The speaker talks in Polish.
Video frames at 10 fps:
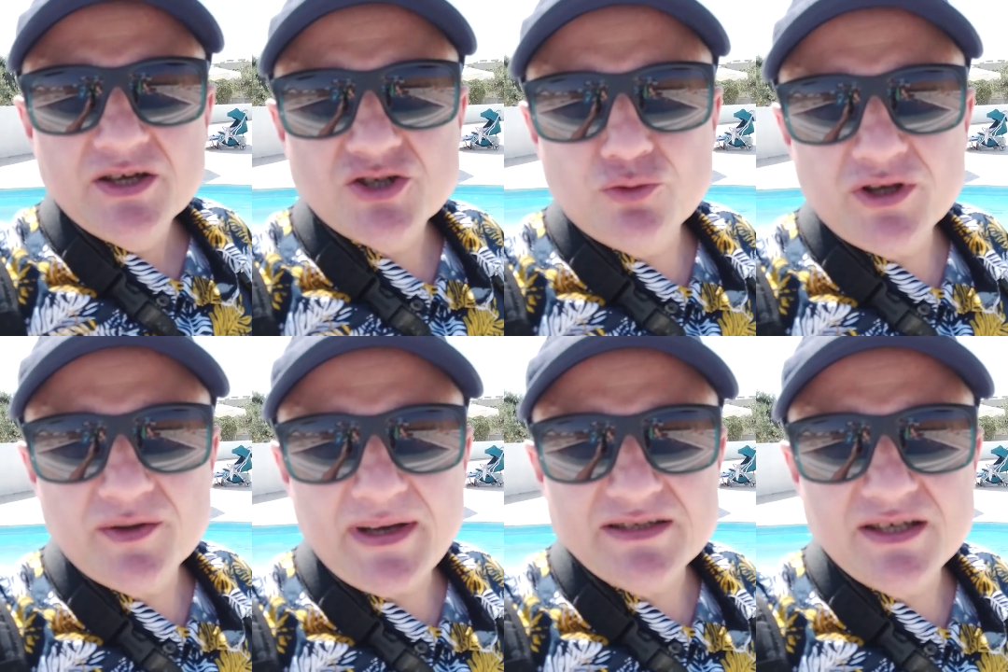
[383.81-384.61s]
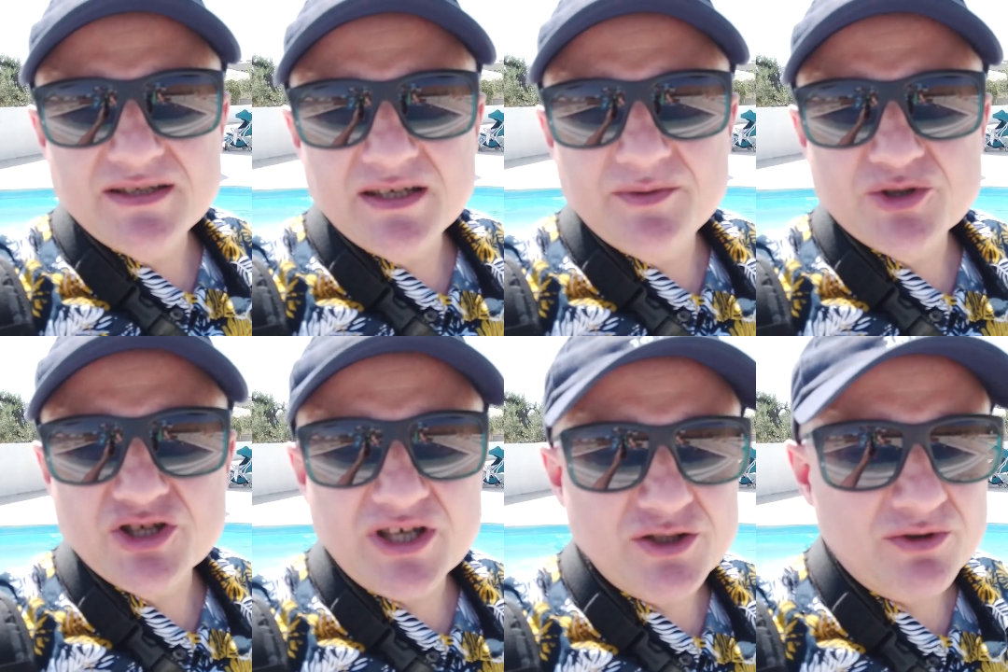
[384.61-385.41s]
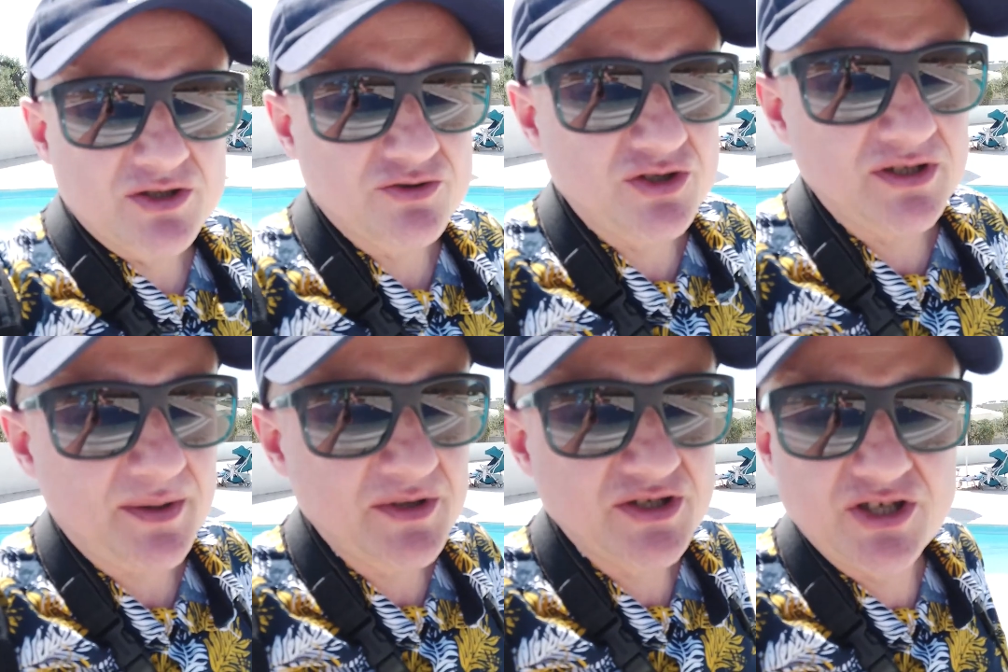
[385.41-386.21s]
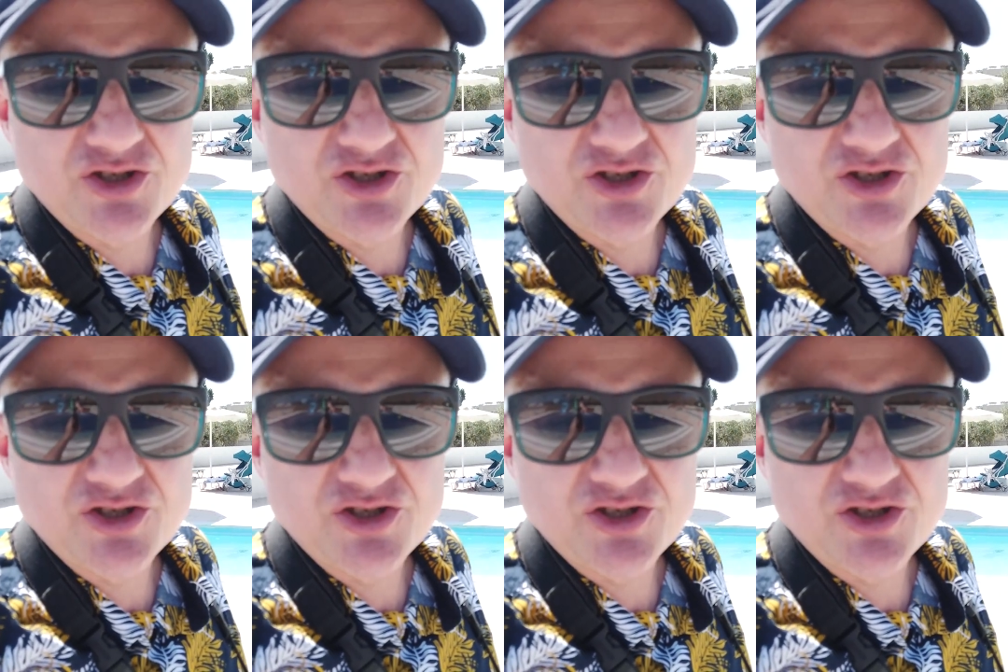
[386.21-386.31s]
szczególnie animacji, przyjeżdżać tutaj z rodzinami, z